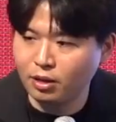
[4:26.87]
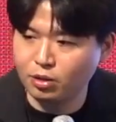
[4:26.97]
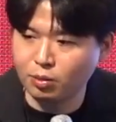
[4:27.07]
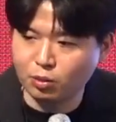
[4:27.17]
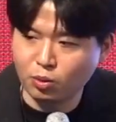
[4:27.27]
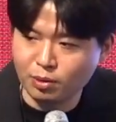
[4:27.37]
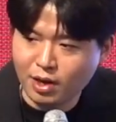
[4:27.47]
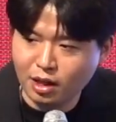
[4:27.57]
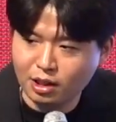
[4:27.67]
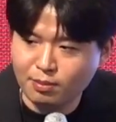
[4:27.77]
그래서 보통
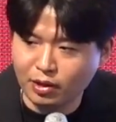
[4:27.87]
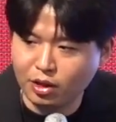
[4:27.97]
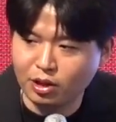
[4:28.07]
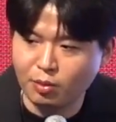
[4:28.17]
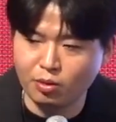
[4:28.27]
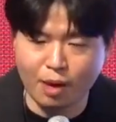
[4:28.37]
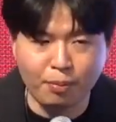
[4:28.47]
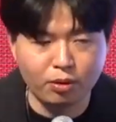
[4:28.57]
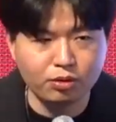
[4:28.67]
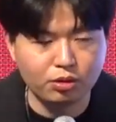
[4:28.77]
음악을 만들게 되면
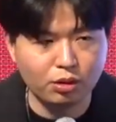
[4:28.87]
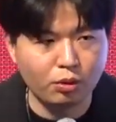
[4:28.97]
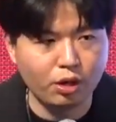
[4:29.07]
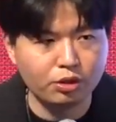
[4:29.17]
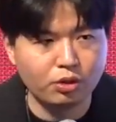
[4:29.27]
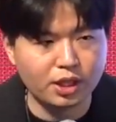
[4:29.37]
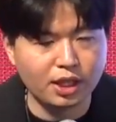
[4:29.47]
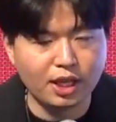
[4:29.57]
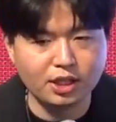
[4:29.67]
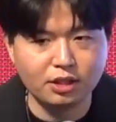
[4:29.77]
레퍼런스를 통해서
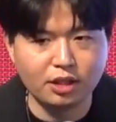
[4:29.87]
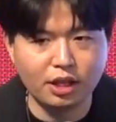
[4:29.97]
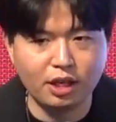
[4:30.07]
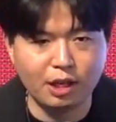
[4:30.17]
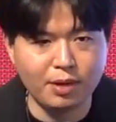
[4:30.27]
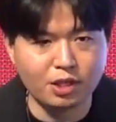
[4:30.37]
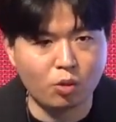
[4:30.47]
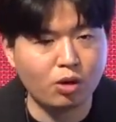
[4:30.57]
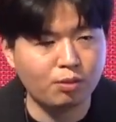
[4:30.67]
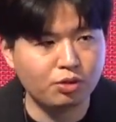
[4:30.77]
제작하시는 게 일반
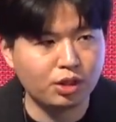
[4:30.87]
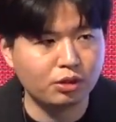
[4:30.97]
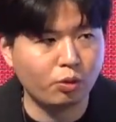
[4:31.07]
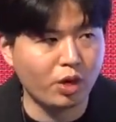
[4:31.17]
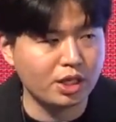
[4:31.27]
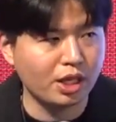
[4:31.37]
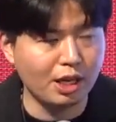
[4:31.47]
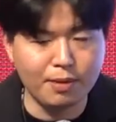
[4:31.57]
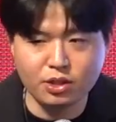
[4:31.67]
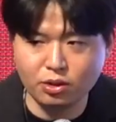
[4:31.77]
작곡가분들한테도 굉장히
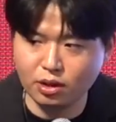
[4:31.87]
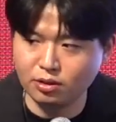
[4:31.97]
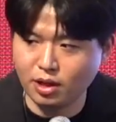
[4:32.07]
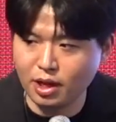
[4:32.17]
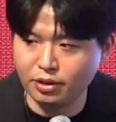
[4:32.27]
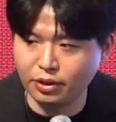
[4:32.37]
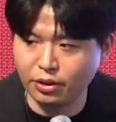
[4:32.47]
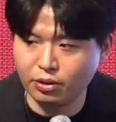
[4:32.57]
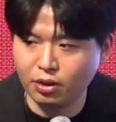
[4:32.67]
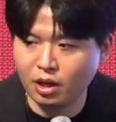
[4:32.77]
일반적인
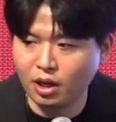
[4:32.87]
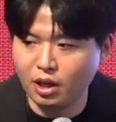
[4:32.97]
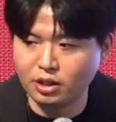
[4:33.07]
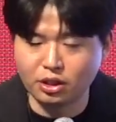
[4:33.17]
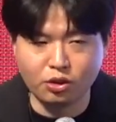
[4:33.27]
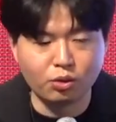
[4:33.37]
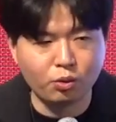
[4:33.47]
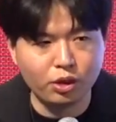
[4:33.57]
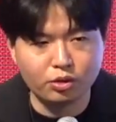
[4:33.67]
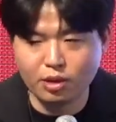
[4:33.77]
사항인데요. 이제 이걸
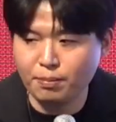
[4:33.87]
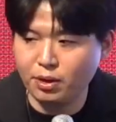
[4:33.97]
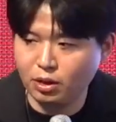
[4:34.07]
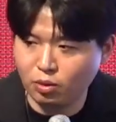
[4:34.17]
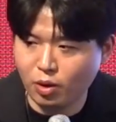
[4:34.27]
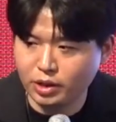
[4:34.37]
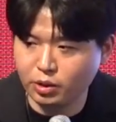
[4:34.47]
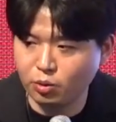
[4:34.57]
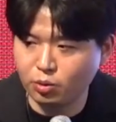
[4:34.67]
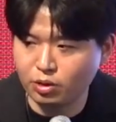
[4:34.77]
통해서 샘플링도
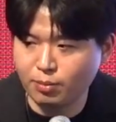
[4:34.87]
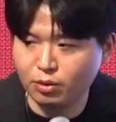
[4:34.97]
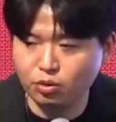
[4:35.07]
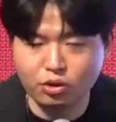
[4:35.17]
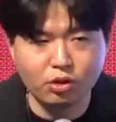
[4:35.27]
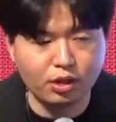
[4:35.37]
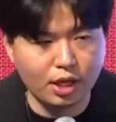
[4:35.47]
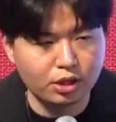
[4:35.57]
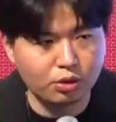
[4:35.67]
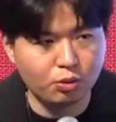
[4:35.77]
하시고 샘플 수정을
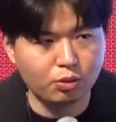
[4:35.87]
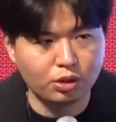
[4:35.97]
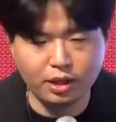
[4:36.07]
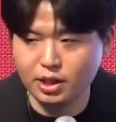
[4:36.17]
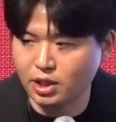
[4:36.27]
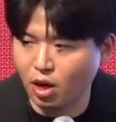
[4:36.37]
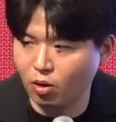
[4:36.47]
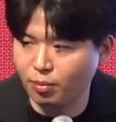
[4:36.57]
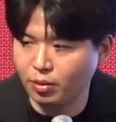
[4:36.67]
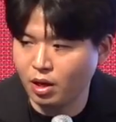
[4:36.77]
하시고 트랙
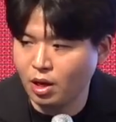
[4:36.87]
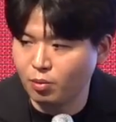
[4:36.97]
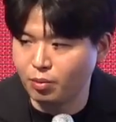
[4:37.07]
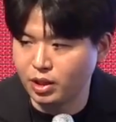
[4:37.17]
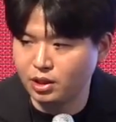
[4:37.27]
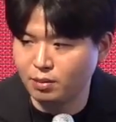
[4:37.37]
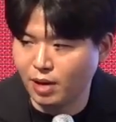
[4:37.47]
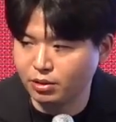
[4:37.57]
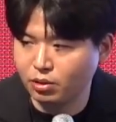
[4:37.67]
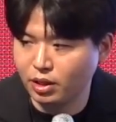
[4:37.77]
작업, 뭐 믹싱,
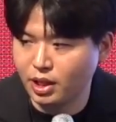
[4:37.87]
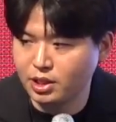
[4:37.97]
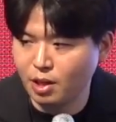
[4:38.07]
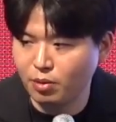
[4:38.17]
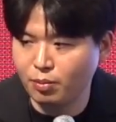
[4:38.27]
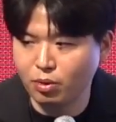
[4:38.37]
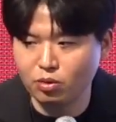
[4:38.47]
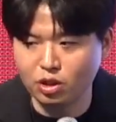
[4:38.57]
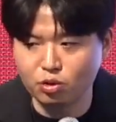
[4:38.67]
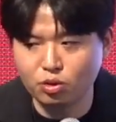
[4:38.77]
마스터링까지 하면
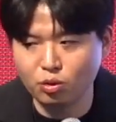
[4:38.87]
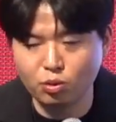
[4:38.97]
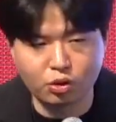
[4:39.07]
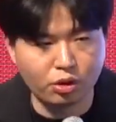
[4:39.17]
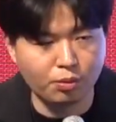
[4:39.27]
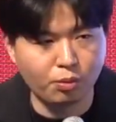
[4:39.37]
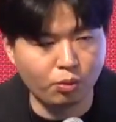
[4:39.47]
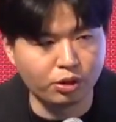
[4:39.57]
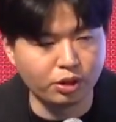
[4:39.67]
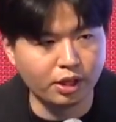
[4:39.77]
평균 2주 정도 저희는
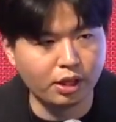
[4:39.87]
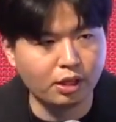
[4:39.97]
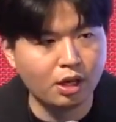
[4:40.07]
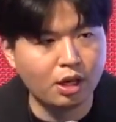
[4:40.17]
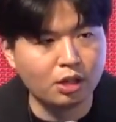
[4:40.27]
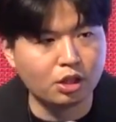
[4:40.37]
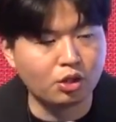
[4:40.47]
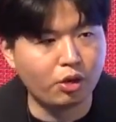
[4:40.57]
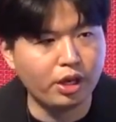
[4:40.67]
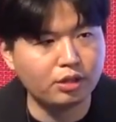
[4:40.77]
보고 있는데
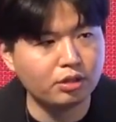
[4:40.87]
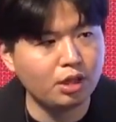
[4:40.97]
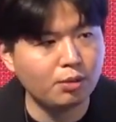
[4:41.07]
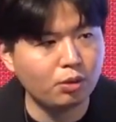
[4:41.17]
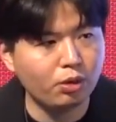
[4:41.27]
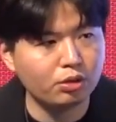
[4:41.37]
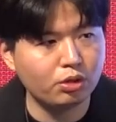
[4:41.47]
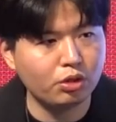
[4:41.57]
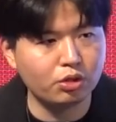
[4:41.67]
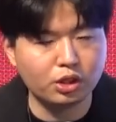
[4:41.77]
저희의 시스템을
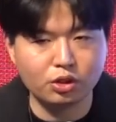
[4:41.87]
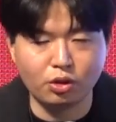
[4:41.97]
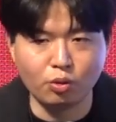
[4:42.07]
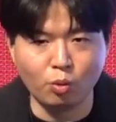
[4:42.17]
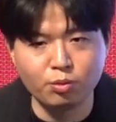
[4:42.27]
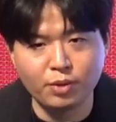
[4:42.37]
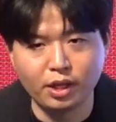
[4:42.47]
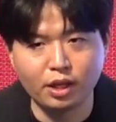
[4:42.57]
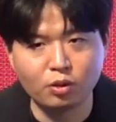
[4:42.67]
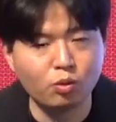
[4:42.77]
통해서는 현재 저희는 5분
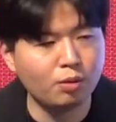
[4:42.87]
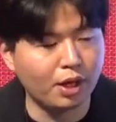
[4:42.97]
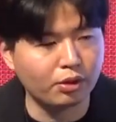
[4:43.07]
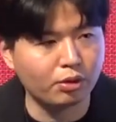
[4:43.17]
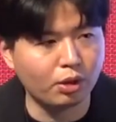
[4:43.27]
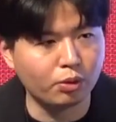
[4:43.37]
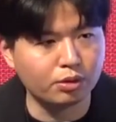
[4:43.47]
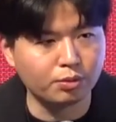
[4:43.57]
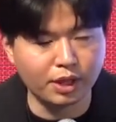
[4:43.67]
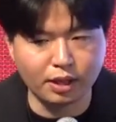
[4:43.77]
만에 한 곡을 만들어내고
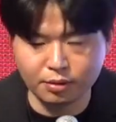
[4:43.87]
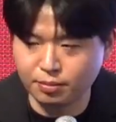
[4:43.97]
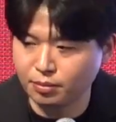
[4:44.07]
있습니다.